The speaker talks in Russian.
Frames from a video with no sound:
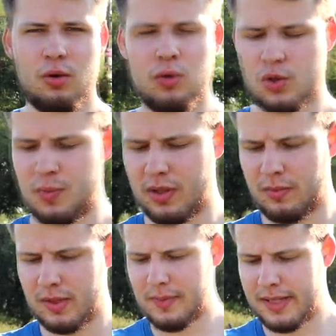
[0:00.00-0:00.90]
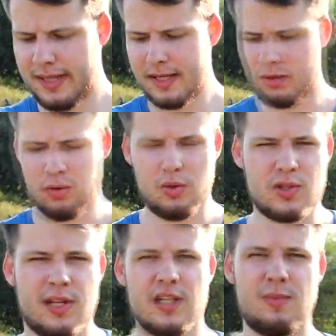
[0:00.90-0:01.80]
Леон успел Монпелье, но Леон
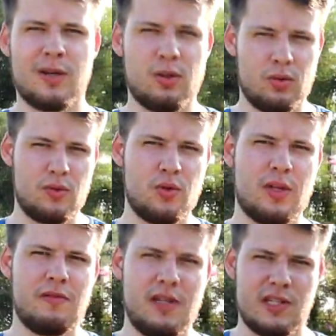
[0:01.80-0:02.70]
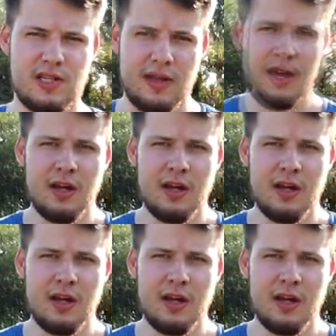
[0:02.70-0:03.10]
сыграл с Бордо, но это все на выезде.